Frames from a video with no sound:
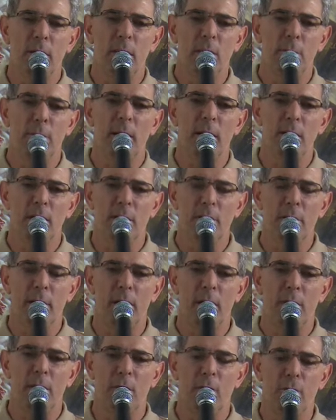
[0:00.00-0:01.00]
das mais
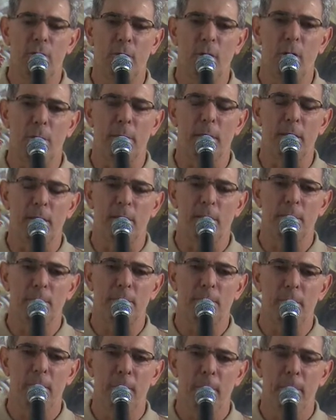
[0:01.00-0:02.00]
diversas formas.
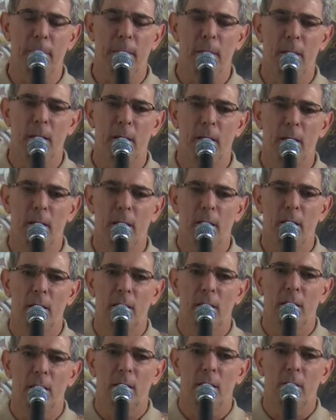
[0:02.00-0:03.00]

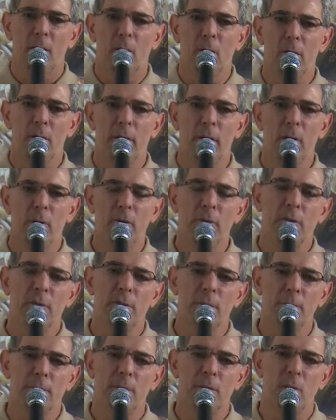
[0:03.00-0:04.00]
Com
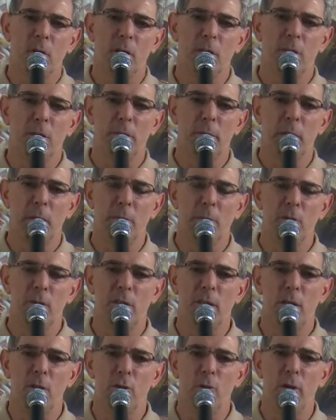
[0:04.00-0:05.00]
Deus, nós
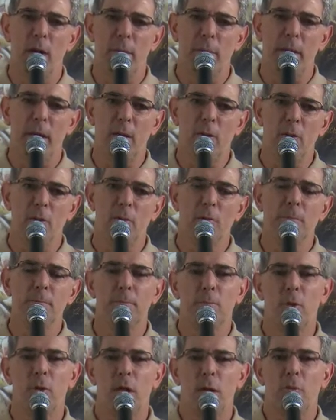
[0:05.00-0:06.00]
chamamos de juramento,
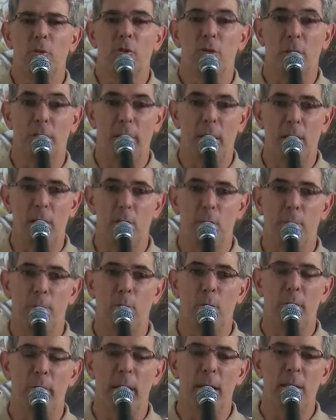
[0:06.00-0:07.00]
podemos chamar de
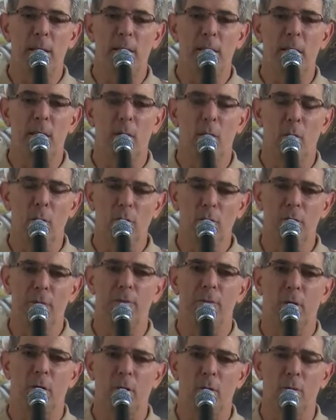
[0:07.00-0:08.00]
promessa ou de
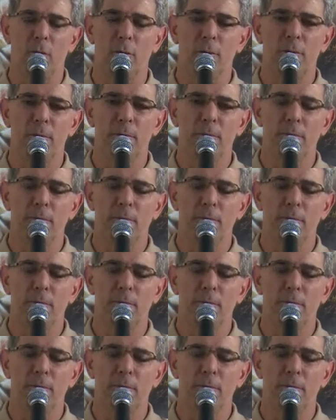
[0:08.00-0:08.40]
voto.